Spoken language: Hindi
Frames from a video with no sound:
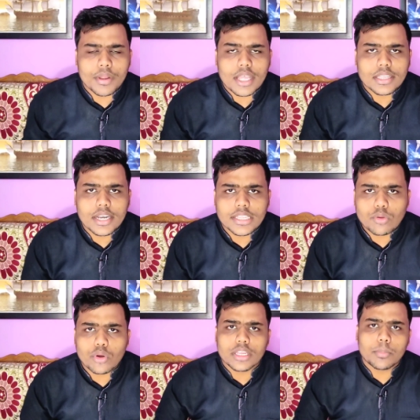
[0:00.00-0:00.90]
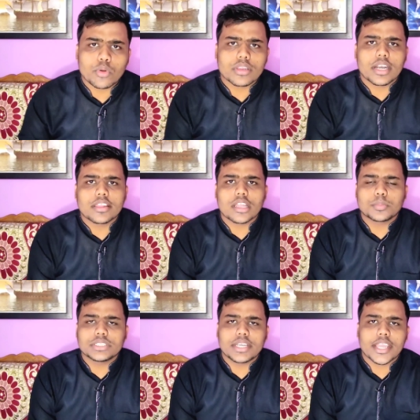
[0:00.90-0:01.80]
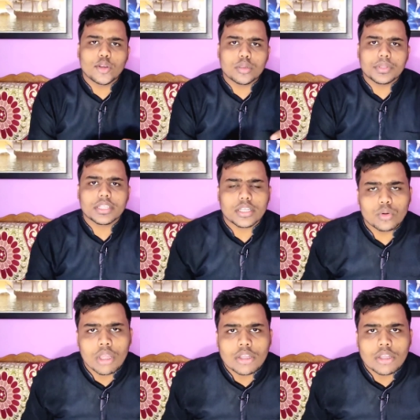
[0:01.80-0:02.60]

बनाता रहता हूँ और शाम को साढ़े सात बजे टेक्न्यूज भी देता हूँ